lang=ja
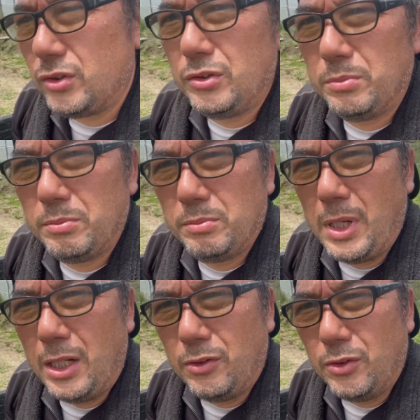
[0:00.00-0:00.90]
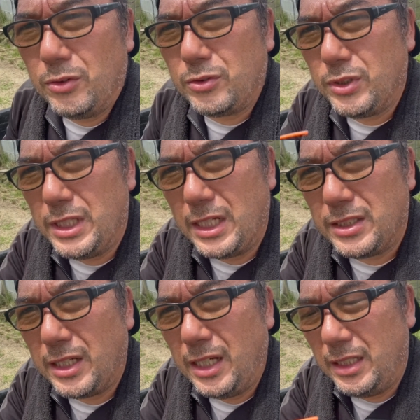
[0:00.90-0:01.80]
ぐ、まあ、あの繰り出
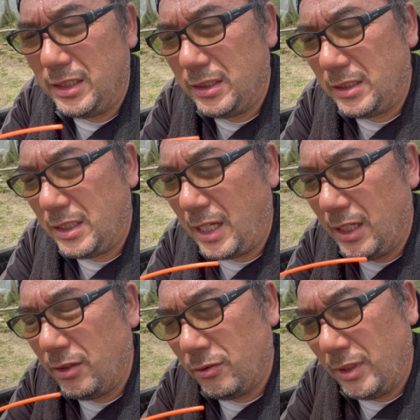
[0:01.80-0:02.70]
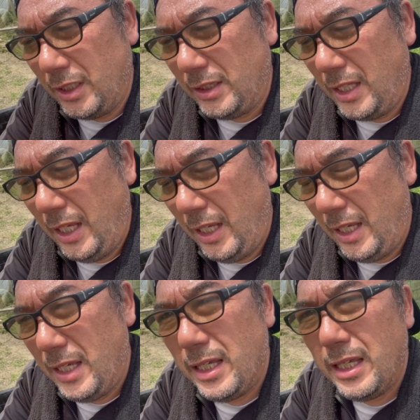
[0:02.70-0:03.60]
しが効かんようになって
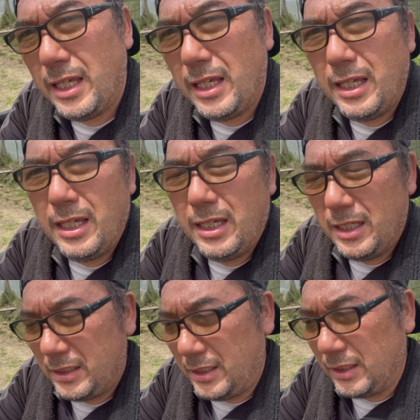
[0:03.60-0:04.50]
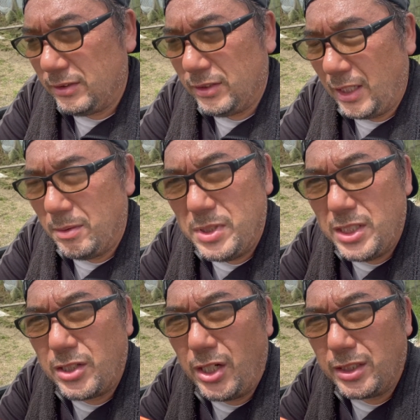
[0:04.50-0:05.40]
気が付いたら
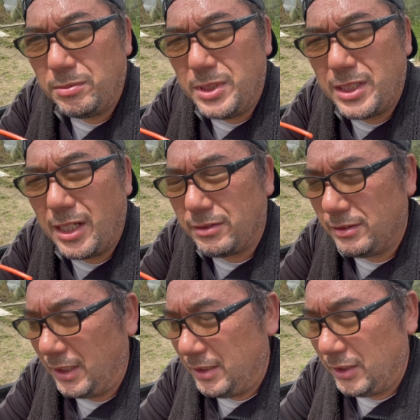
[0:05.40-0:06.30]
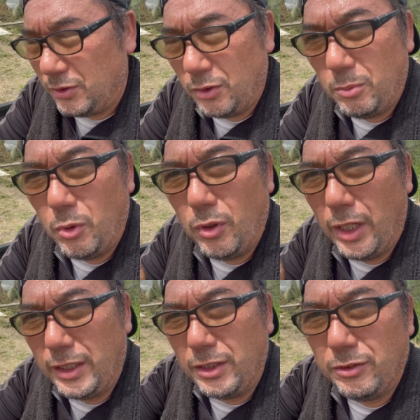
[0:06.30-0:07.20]
短く短くなってそのもう
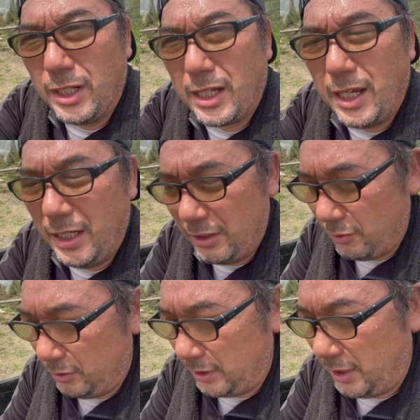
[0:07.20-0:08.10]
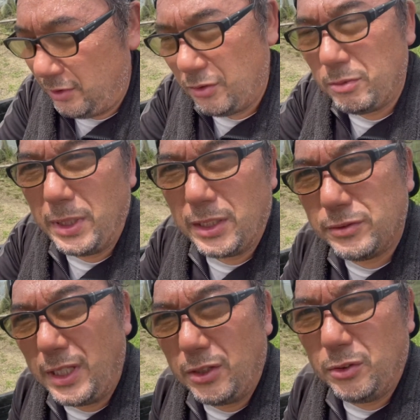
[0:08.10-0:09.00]
穴の中入り込んで結局また
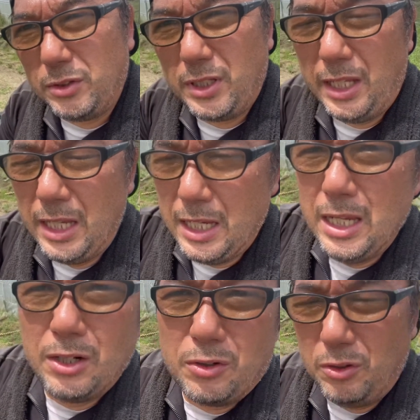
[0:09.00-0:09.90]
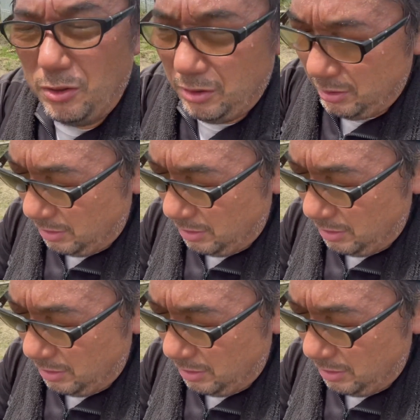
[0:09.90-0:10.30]
蓋取ってこう